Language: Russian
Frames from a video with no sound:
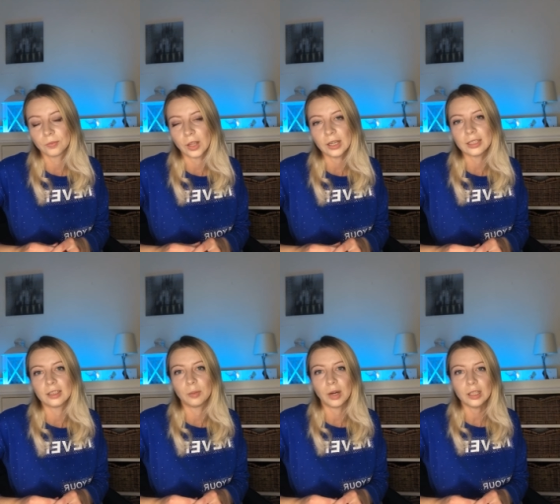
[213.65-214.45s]
Да,
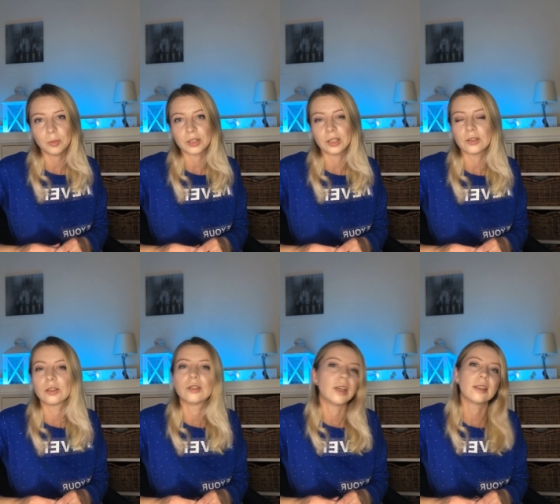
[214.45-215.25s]
эти дома
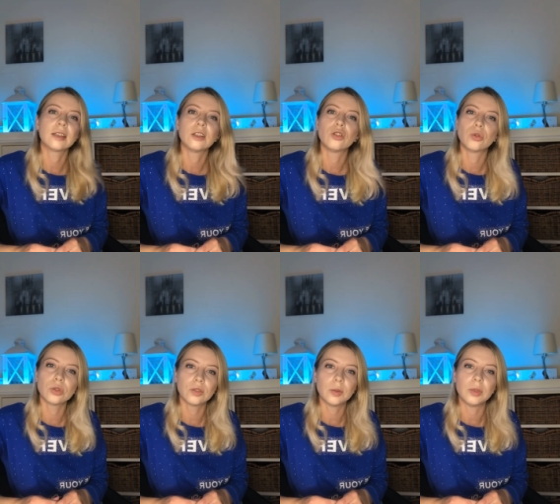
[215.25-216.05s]
непосредственно связаны с
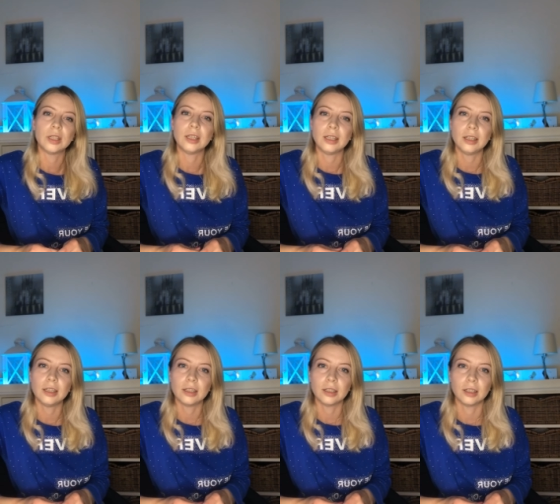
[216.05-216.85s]
чувствами
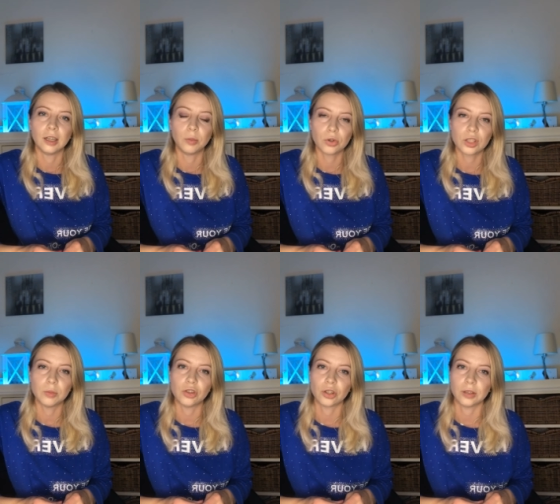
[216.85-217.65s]
и э,
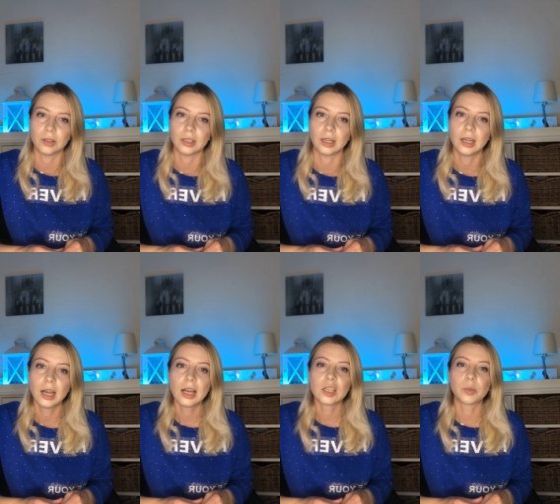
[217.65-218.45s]
эмоциями человека,
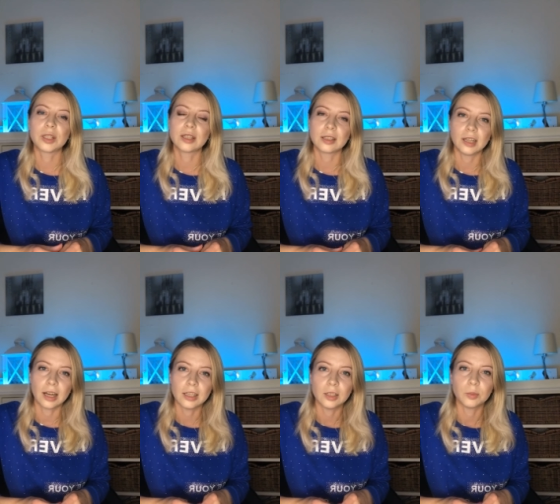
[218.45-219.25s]
с
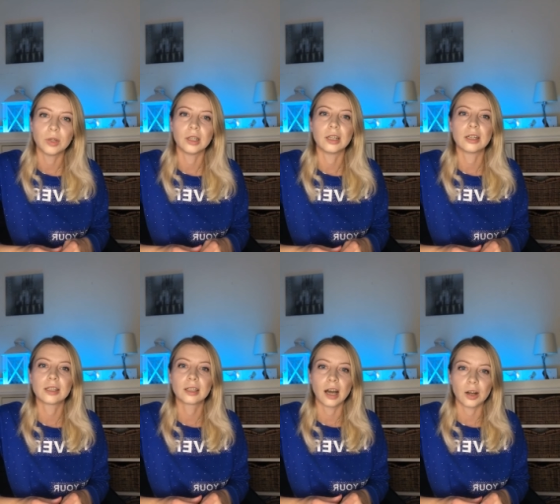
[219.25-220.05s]
подсознанием,
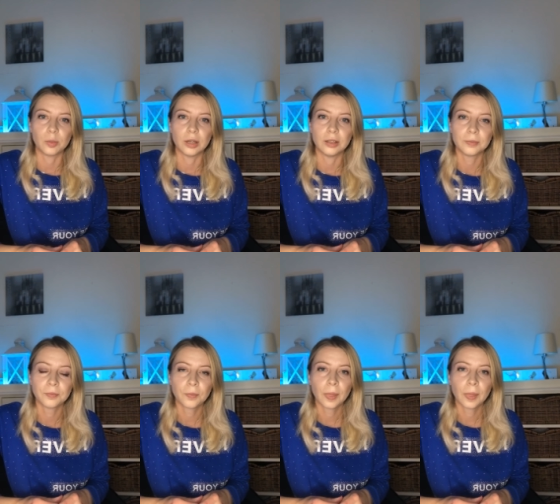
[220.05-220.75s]
э, с кармой,